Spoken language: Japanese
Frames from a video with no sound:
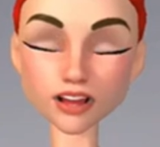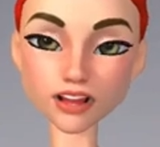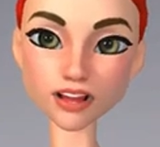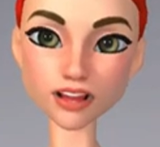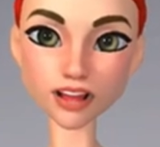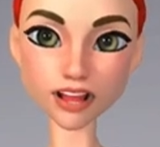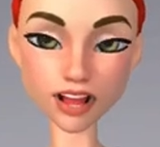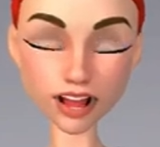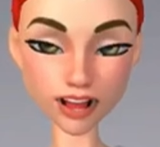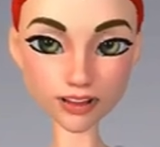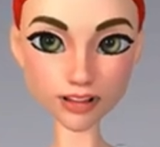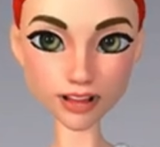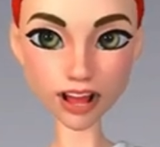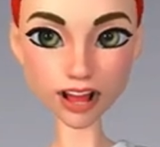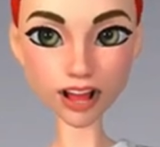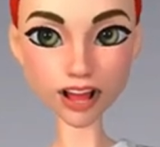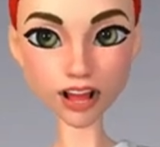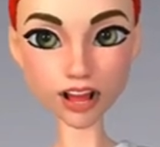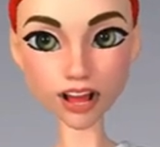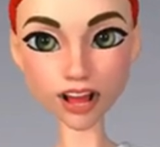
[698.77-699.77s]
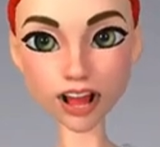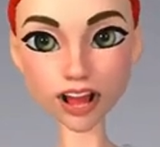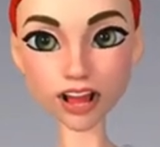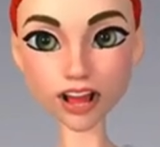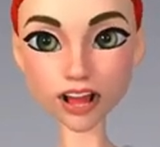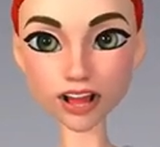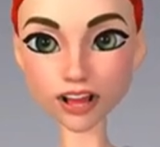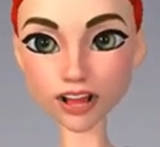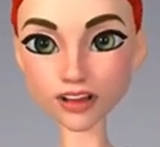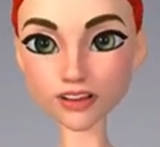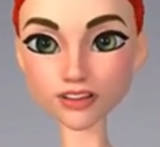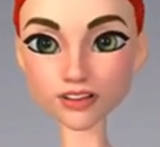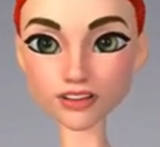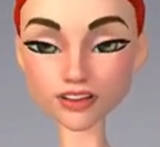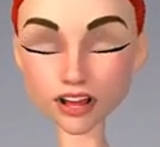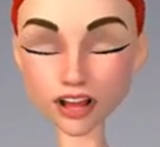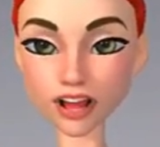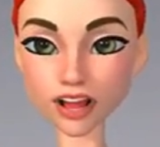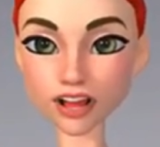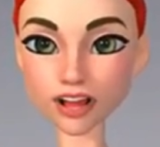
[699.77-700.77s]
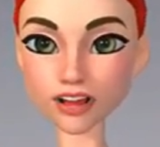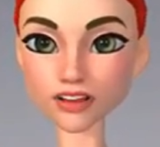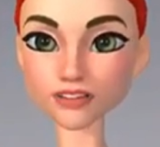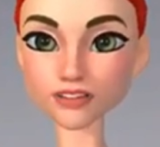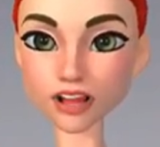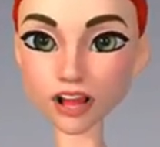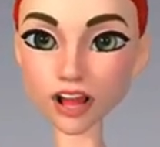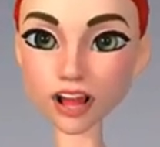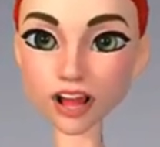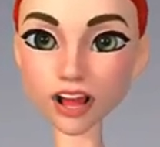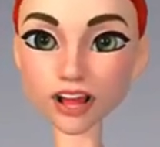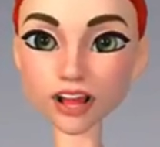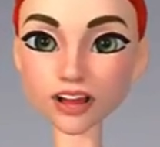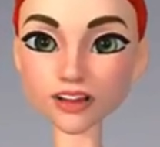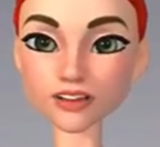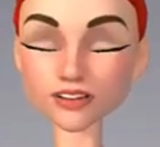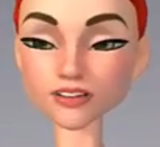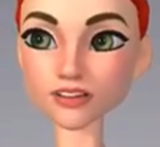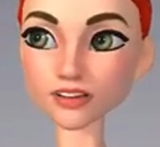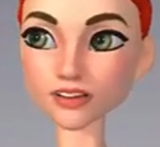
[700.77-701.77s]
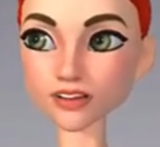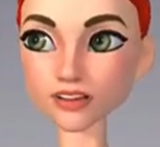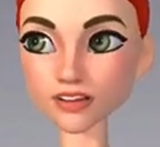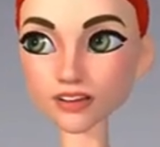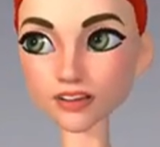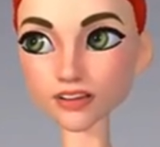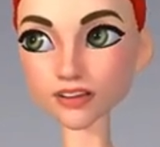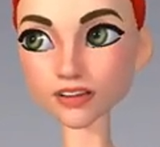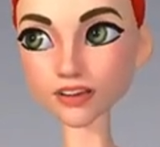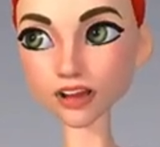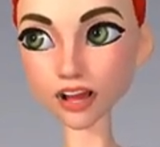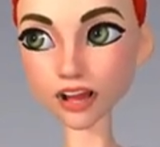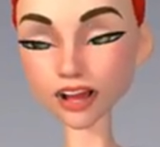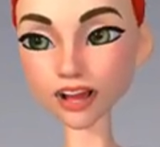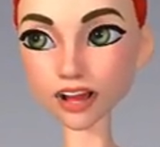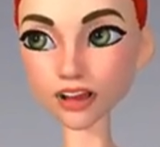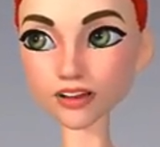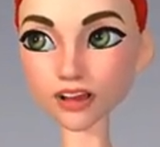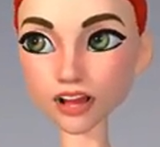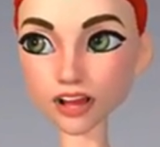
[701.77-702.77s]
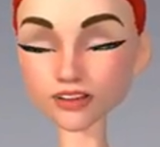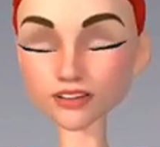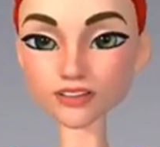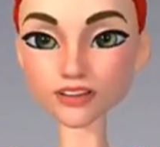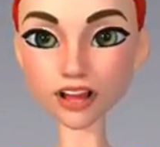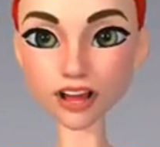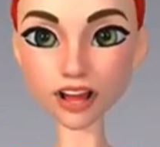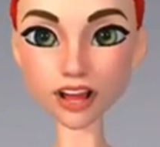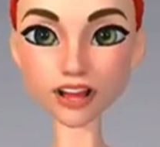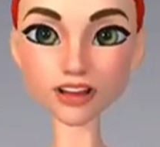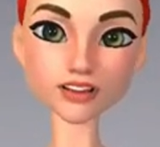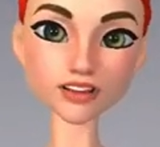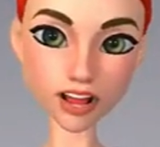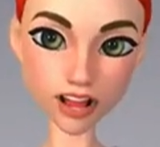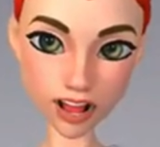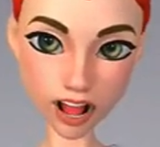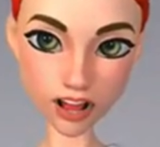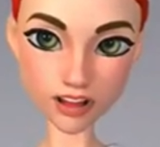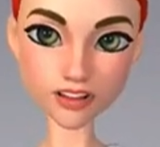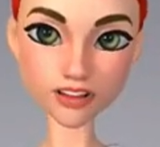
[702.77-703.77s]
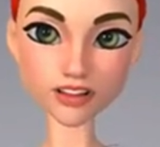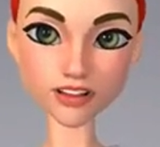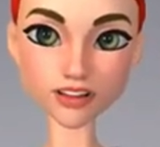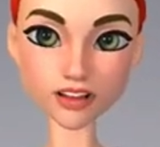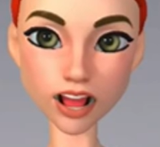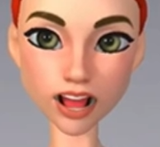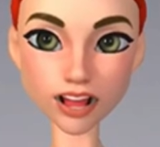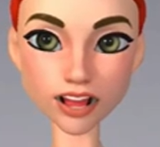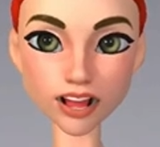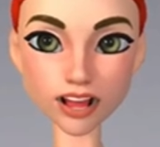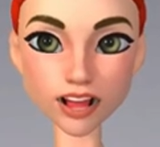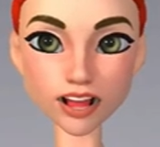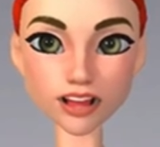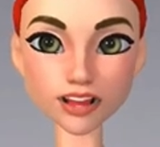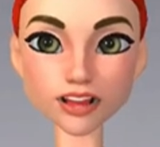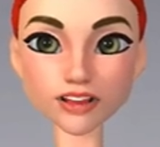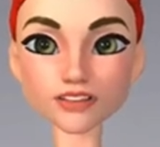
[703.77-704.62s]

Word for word: えまだ下書き状態なのでこの、え作品をクリックして公開設定を